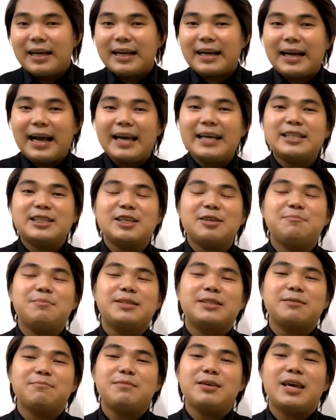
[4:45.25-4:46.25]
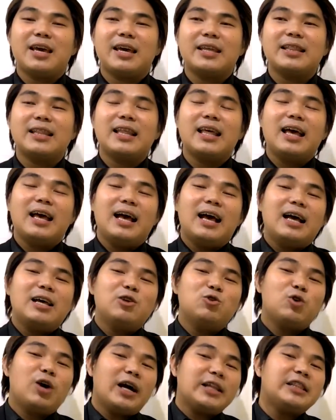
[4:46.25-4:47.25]
Guys, ibig sabihin,
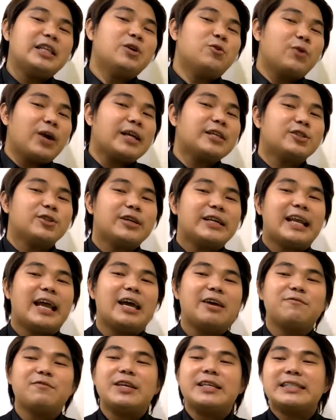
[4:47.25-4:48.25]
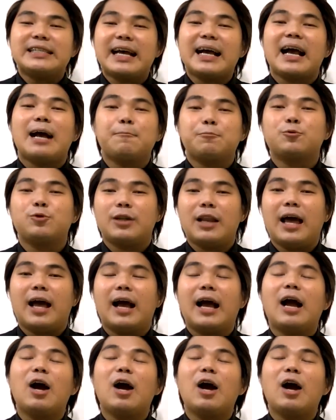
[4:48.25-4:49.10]
yung ating Restore Life, isang capsule lang.